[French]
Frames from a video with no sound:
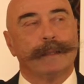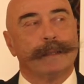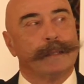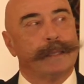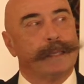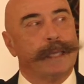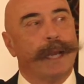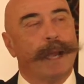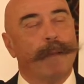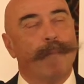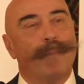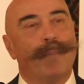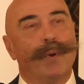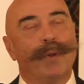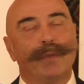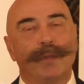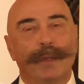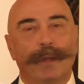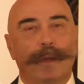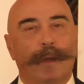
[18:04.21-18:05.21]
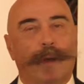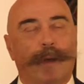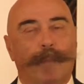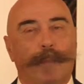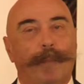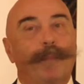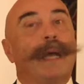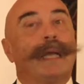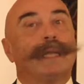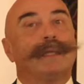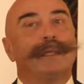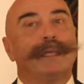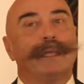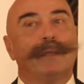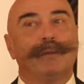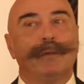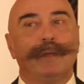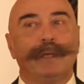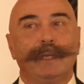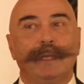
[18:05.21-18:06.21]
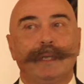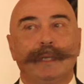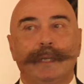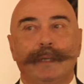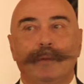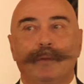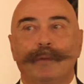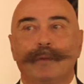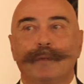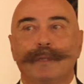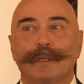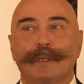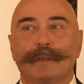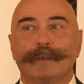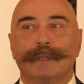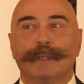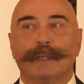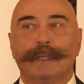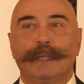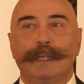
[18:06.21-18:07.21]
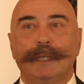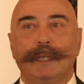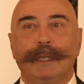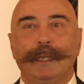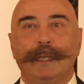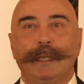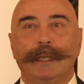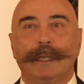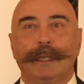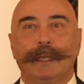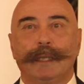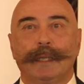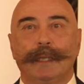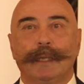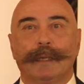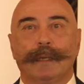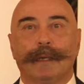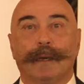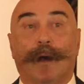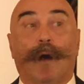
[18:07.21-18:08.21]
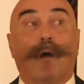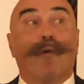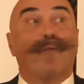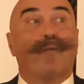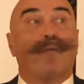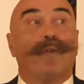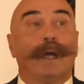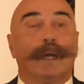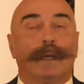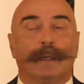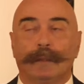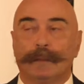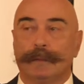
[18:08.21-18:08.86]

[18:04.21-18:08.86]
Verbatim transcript: c'est un bonheur particulier de sentir, enfin,